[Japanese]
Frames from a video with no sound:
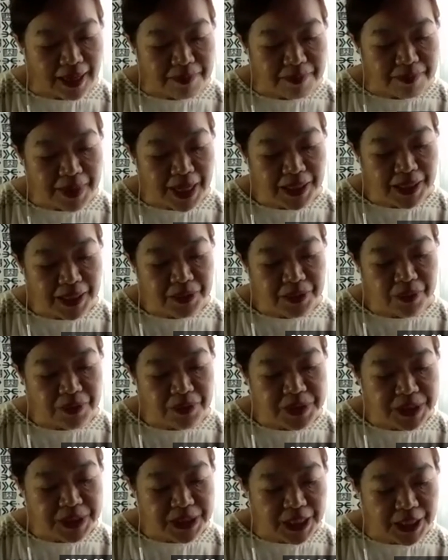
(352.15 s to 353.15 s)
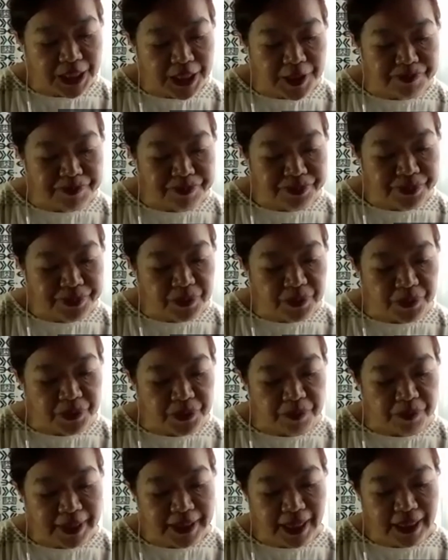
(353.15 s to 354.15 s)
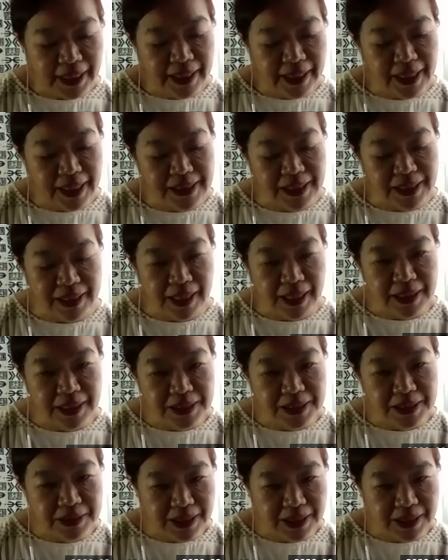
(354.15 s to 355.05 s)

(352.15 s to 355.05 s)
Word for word: このメディアリテラシー研修セミナーというもの